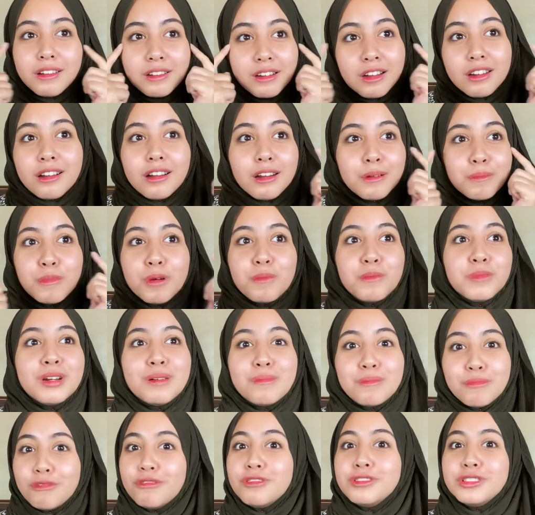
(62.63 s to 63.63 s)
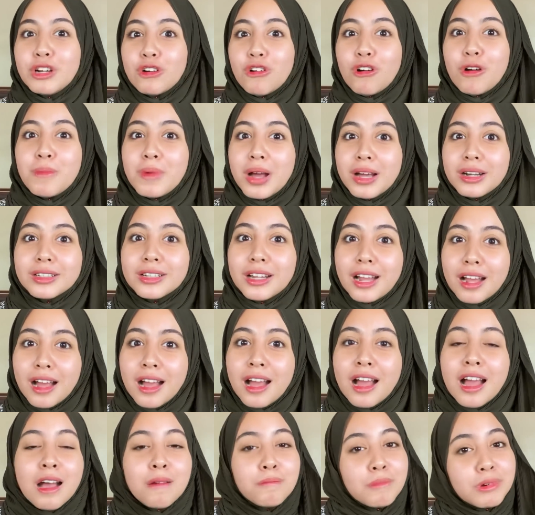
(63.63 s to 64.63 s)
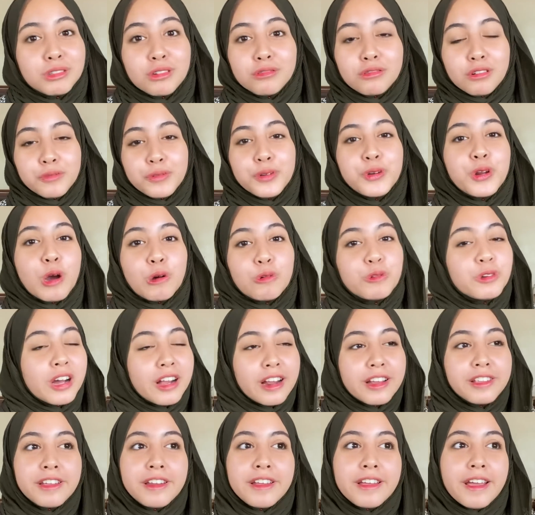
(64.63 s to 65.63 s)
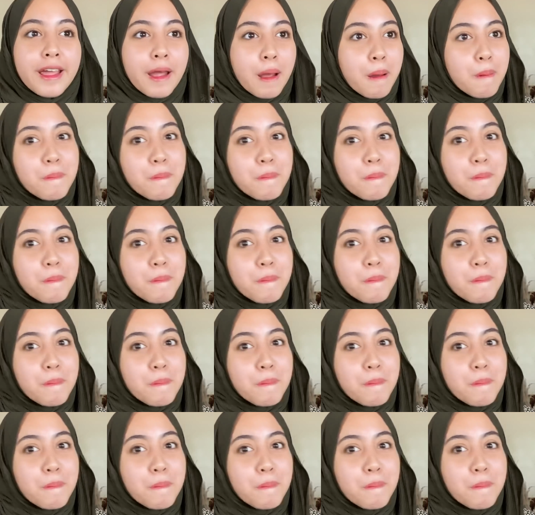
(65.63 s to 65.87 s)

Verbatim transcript: dan kalian belum nemu jawabannya pas nonton video aku kalian jadi kayak